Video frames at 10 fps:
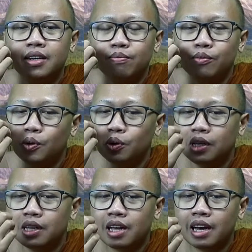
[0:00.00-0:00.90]
mulut
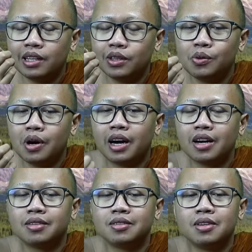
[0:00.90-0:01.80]
kita itu
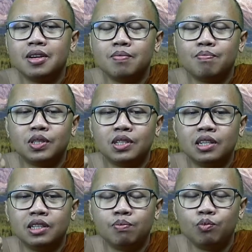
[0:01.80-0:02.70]
akan
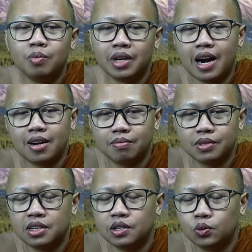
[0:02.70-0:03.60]
menjadi bumerang,
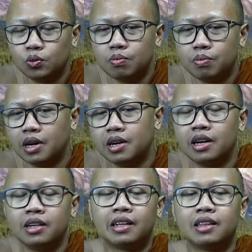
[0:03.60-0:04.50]
menjadi sumber
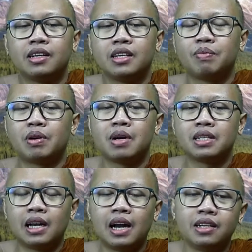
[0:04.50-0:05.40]
dari datangnya
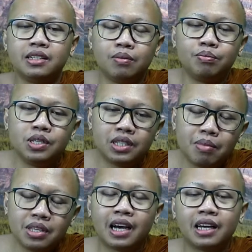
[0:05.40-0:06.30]
permasalahan yang bisa
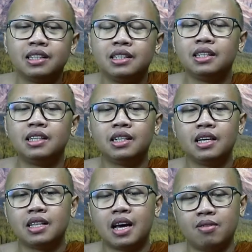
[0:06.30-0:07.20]
menyakiti diri
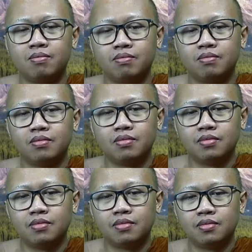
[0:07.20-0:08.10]
kita.
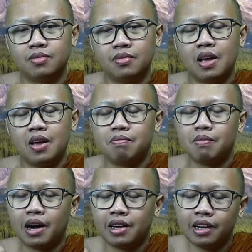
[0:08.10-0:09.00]

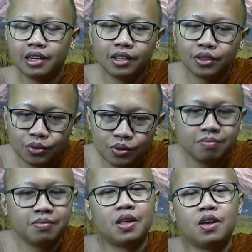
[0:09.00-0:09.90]
Maka dari itu
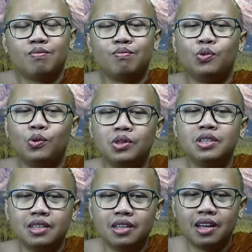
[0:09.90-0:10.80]
mulut
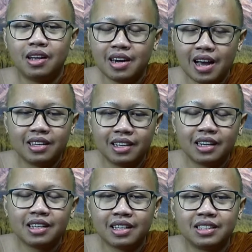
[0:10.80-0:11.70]
hendaknya
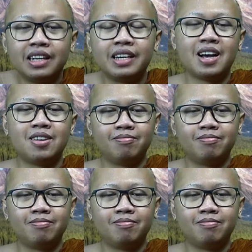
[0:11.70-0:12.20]
kita jaga.